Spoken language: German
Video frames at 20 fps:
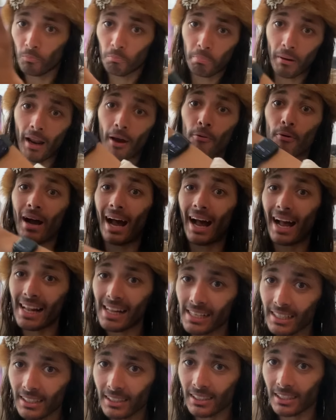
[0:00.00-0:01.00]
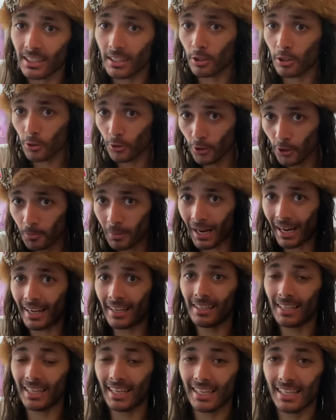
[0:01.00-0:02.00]
blaue Algen, die
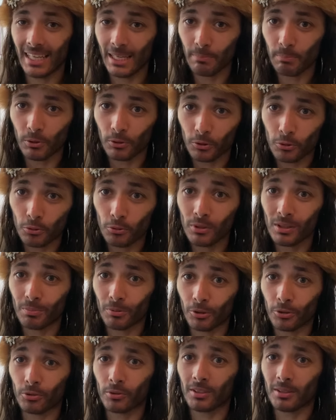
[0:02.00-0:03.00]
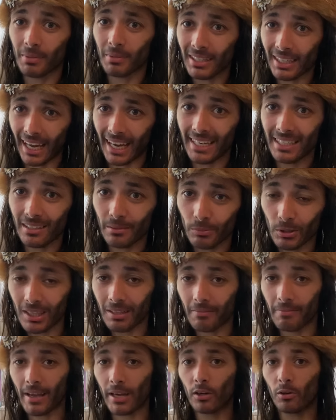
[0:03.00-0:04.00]
überall in hip und coole Produkte mit
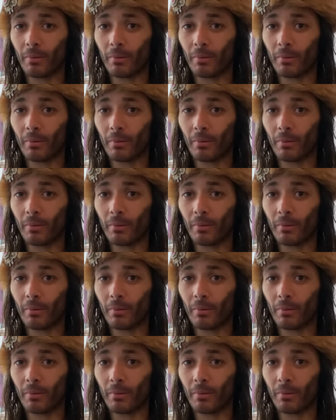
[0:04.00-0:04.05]
reingemischt werden,